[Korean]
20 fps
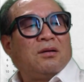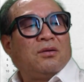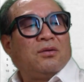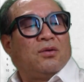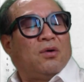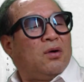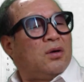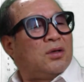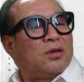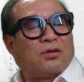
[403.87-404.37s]

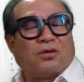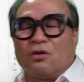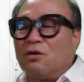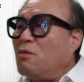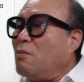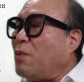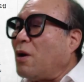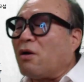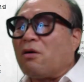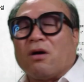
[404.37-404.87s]
여기서
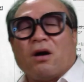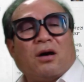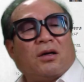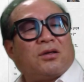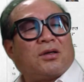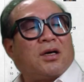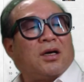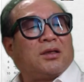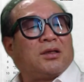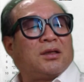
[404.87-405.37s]
들어오면 바로
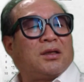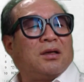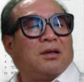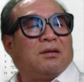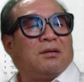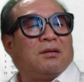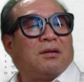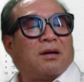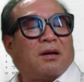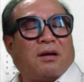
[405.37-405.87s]
가가지
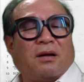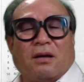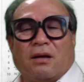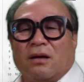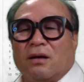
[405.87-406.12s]
까짓겠는데.